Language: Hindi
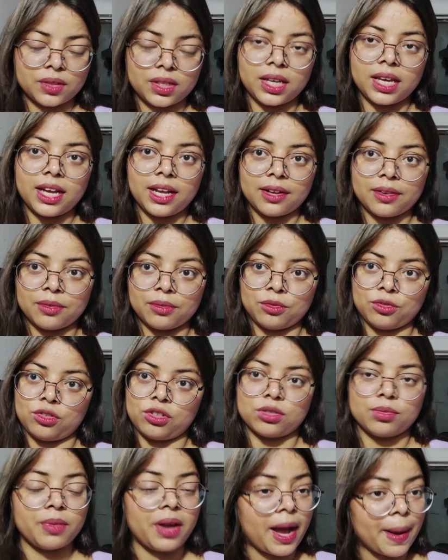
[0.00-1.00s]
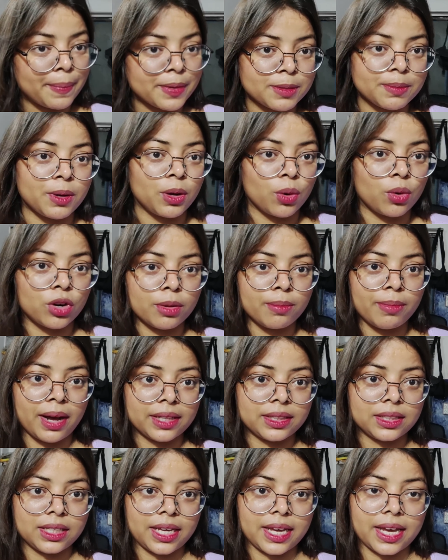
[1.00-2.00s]
ठीक है जिसमें आपस में लोगों ने
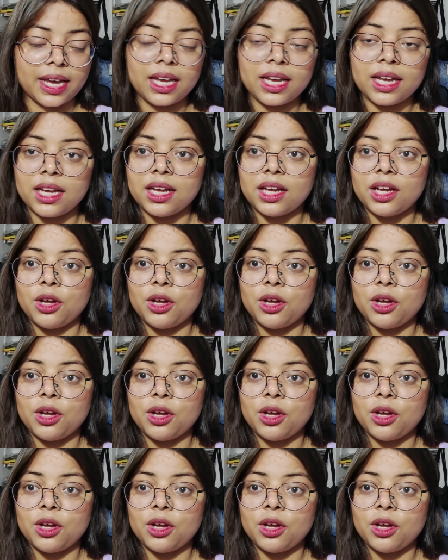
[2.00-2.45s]
बात किया है